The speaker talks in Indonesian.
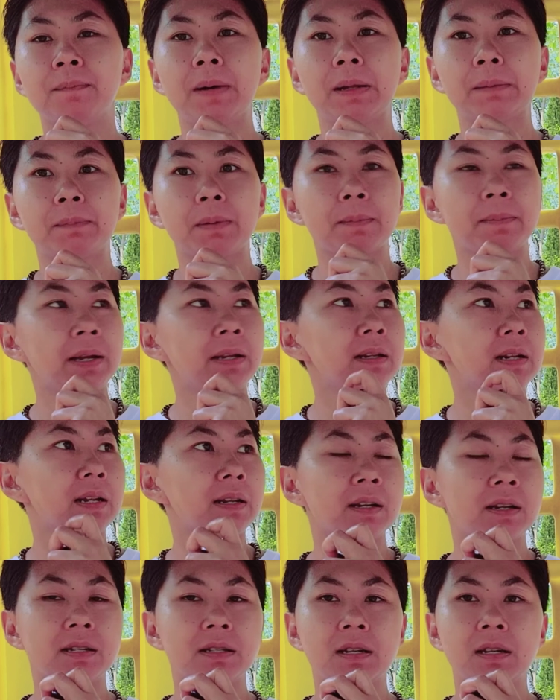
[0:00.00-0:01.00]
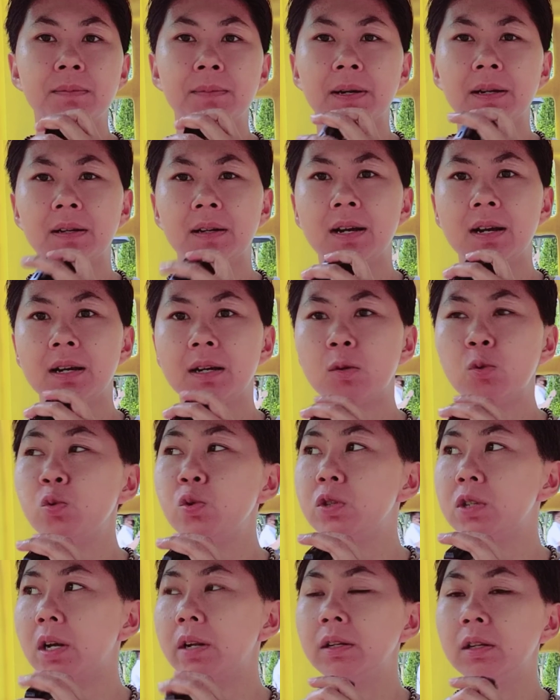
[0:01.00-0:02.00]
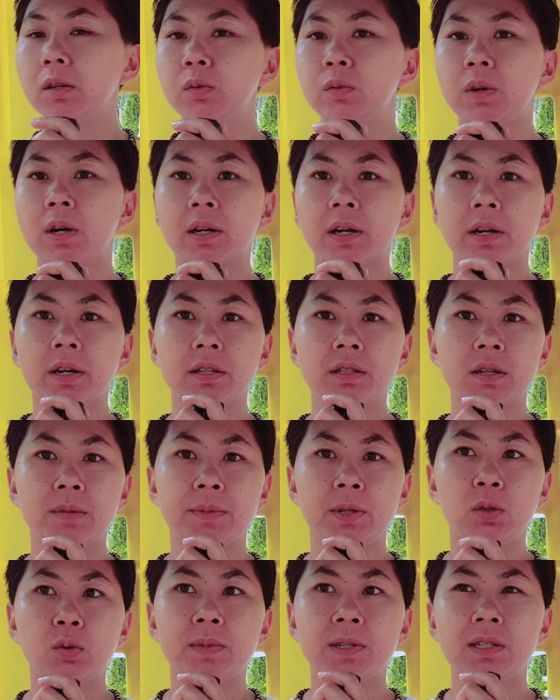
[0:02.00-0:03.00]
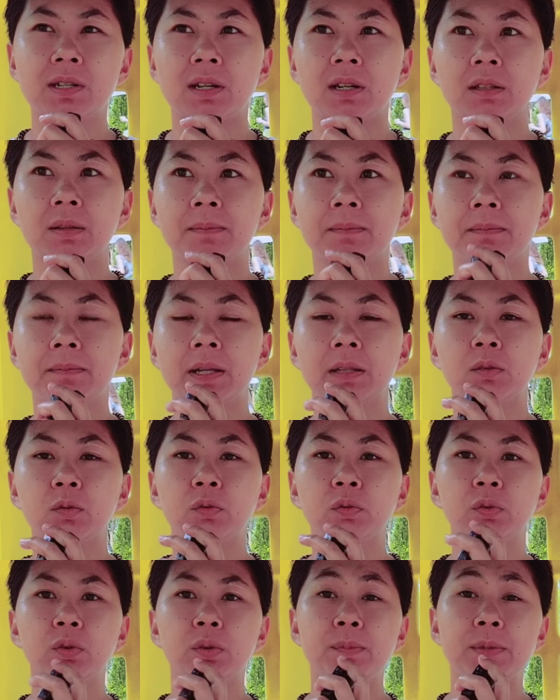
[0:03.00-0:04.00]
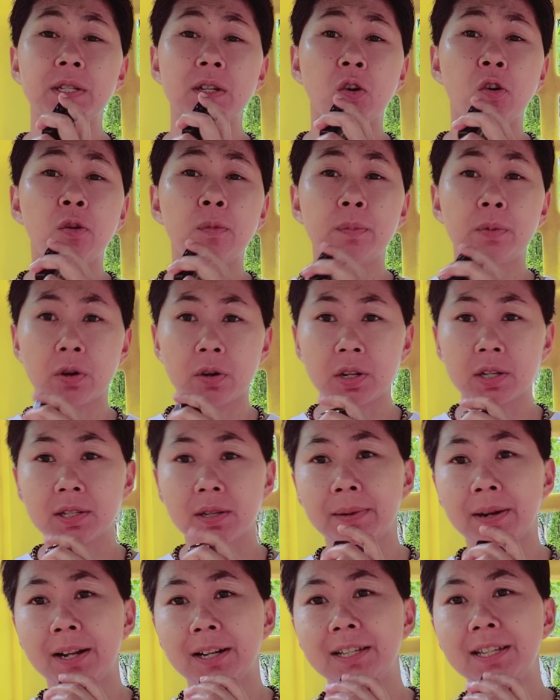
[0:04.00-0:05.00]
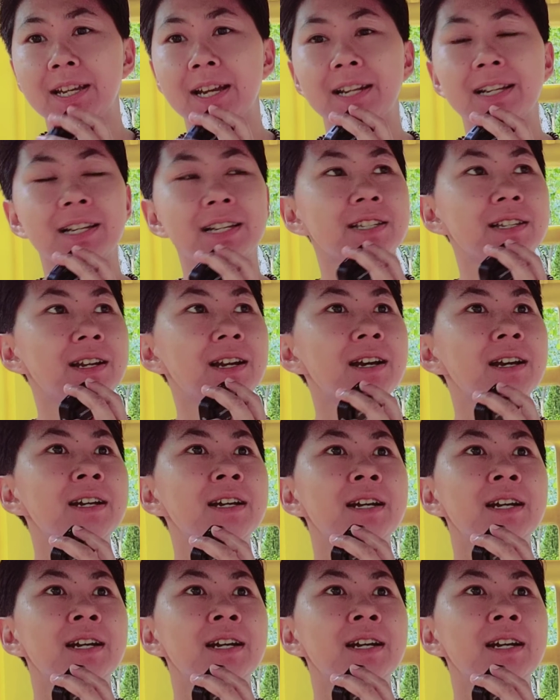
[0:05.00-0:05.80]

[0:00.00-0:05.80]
di tempat permainan ya guys ya dimana hujan di luar kayak Sam itu mencari tempat untuk bisa ngobrol sama kalian ya guys ya